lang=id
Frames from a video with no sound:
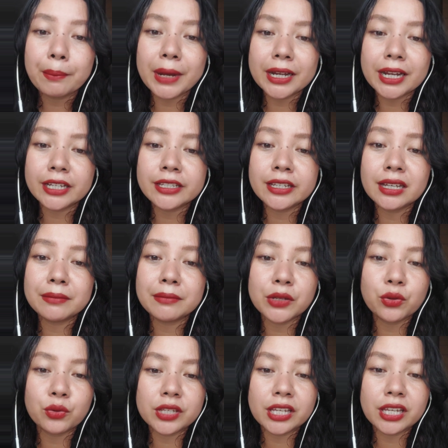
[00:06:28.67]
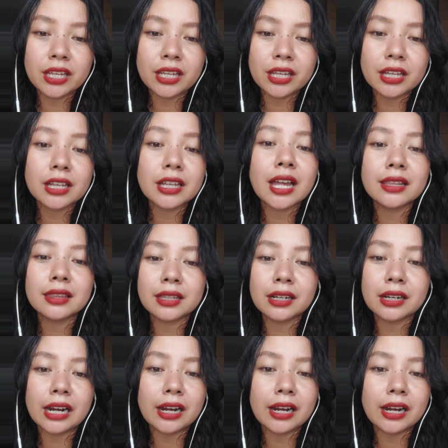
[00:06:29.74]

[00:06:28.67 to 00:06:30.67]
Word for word: makanya Mbak Susi nganter